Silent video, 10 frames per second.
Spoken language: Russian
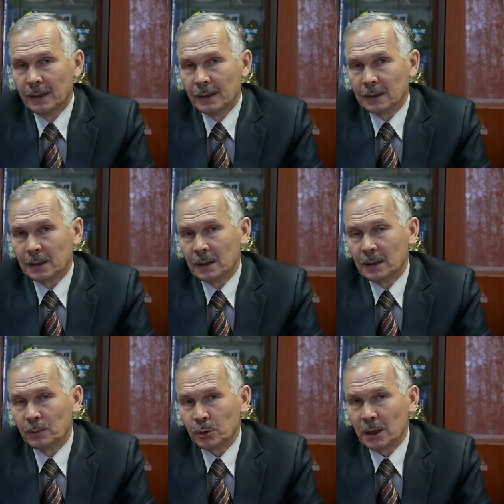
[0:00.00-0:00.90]
Это
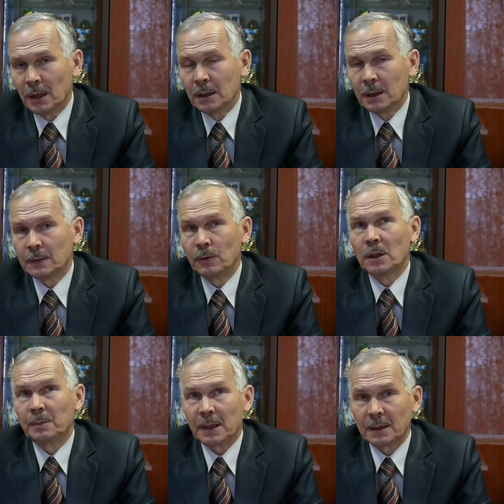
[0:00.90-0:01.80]
музыкальное
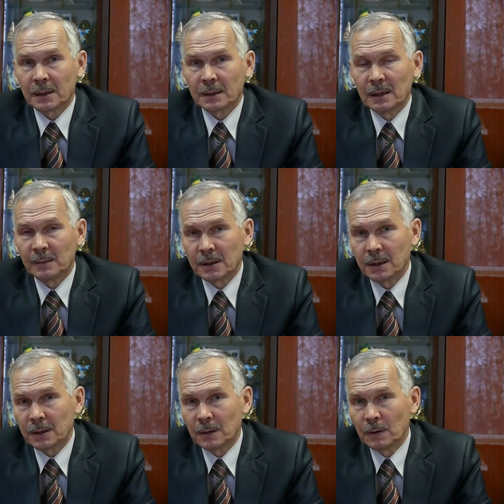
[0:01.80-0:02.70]
звукооператорское
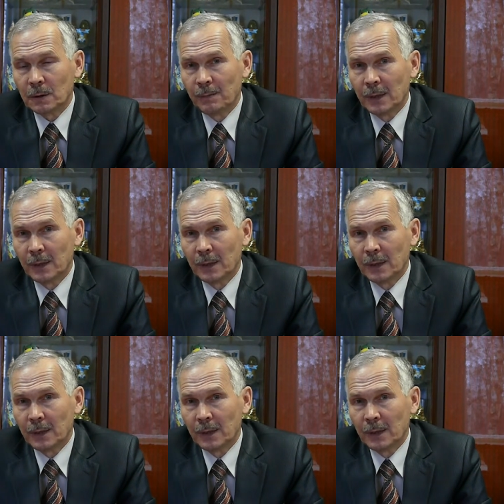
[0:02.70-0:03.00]
мастерство,